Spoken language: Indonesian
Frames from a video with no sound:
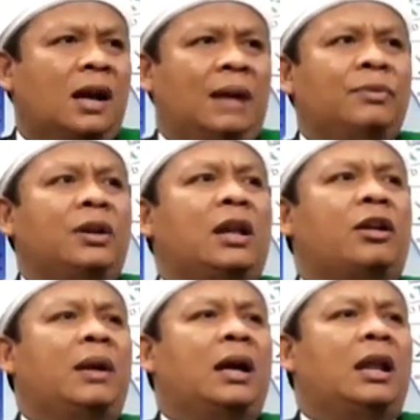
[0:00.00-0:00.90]
Alhamdulillah
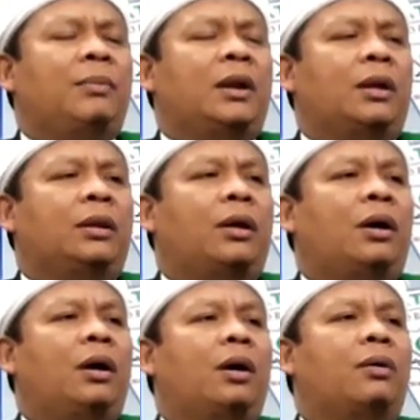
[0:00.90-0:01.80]
rabbil alamin
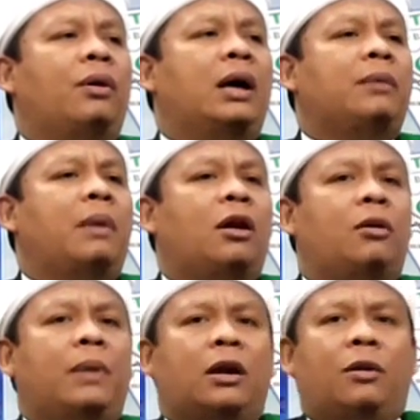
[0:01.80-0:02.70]
Allahu akbar
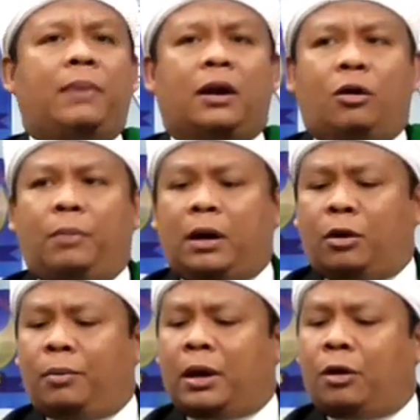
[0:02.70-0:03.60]
lombar lombar lombar
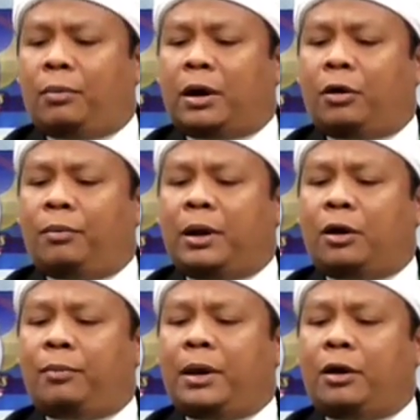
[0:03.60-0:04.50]
lombar lombar lombar
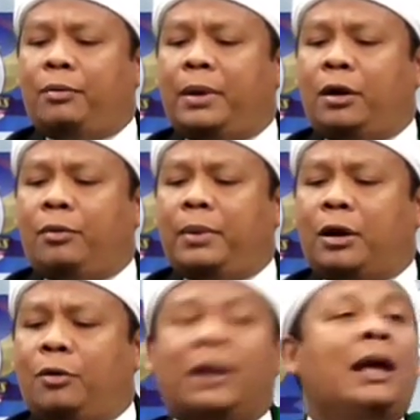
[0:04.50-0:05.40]
lombar lombar lombar
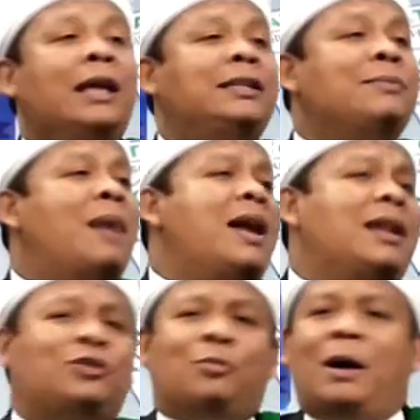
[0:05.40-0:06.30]
lombar.
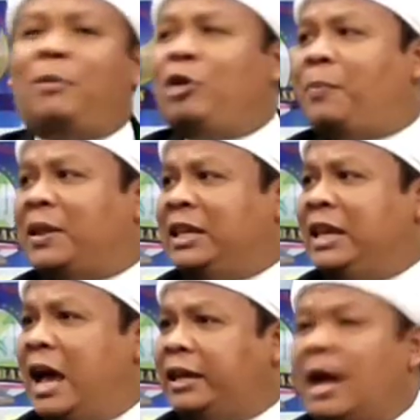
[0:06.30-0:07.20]
Cemana coba mau dapat
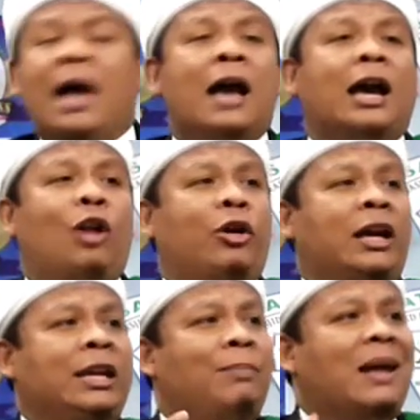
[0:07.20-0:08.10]
hidayah kalau
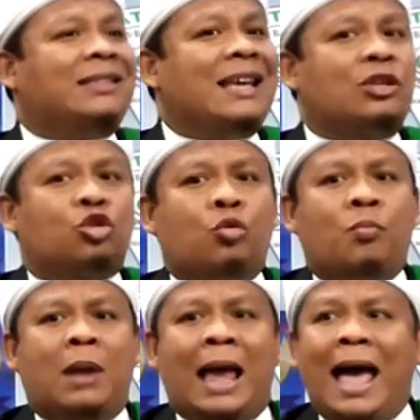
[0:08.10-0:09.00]
yang dibaca
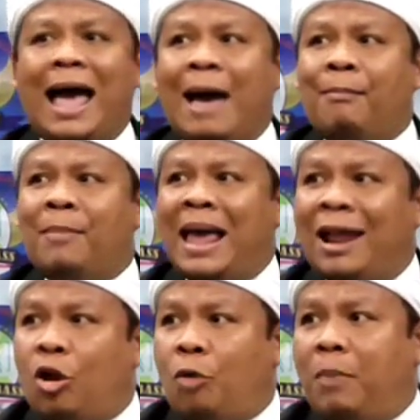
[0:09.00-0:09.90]
sumlah amlah
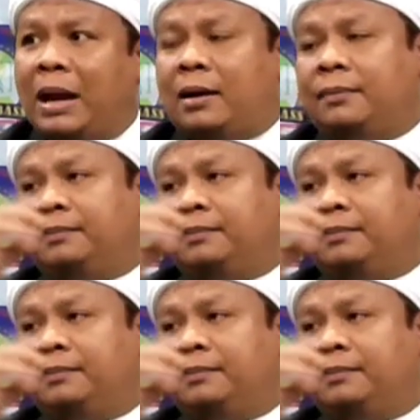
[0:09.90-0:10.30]
lobar.